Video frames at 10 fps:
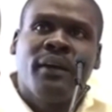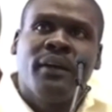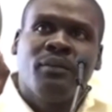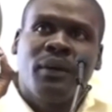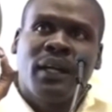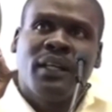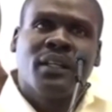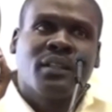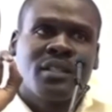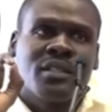إمكانية
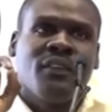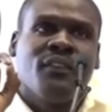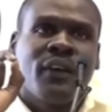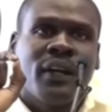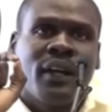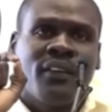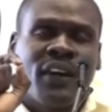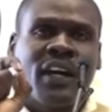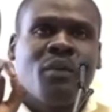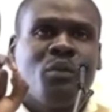تصنيف
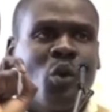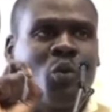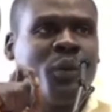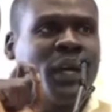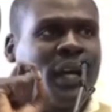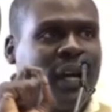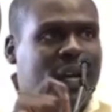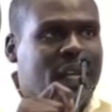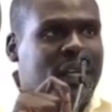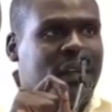الأفعال اللي بيقوموا بها
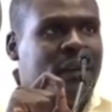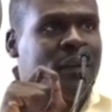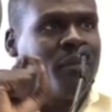حاليا